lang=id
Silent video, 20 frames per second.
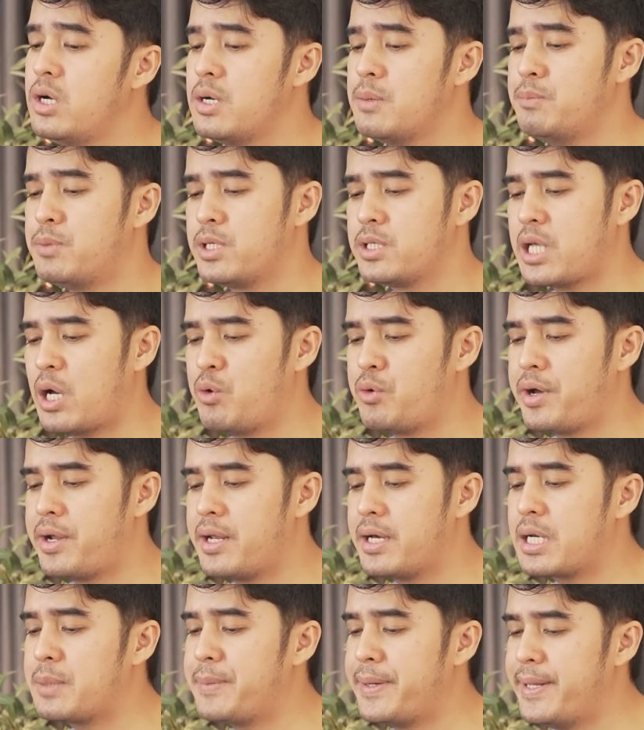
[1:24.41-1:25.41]

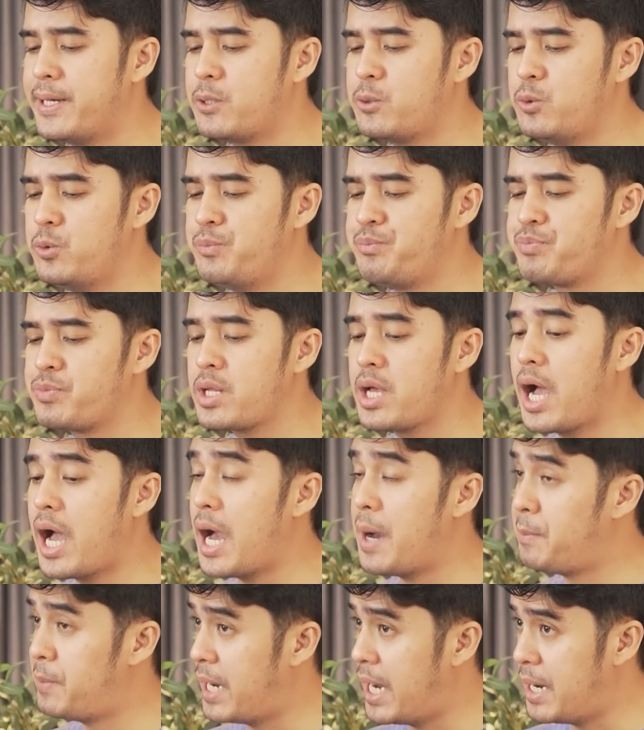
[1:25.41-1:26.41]
Beritahukanlah kepadaku
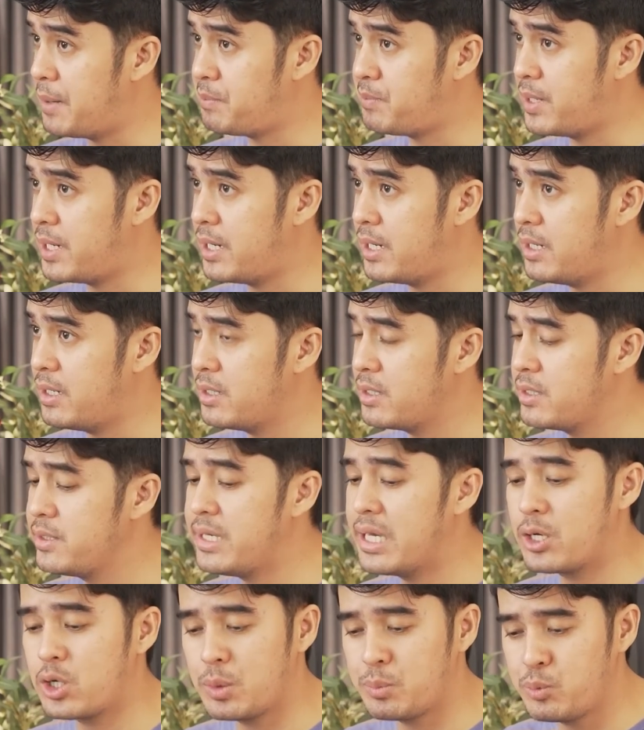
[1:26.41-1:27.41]
apa-apa
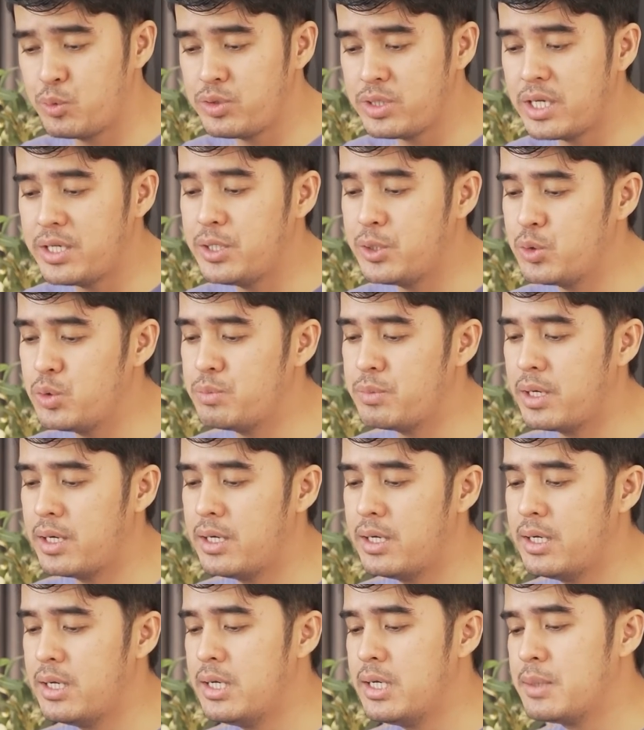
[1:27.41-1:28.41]
yang kau punya di
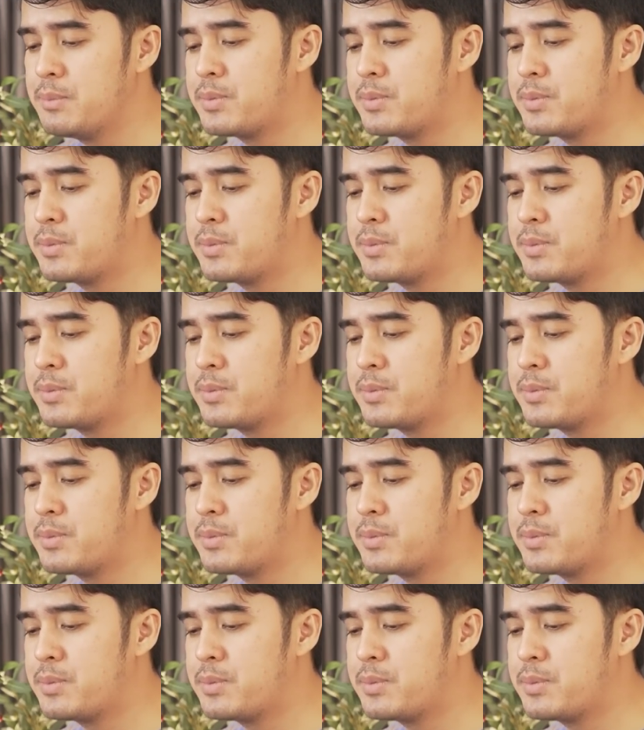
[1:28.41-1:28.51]
rumah.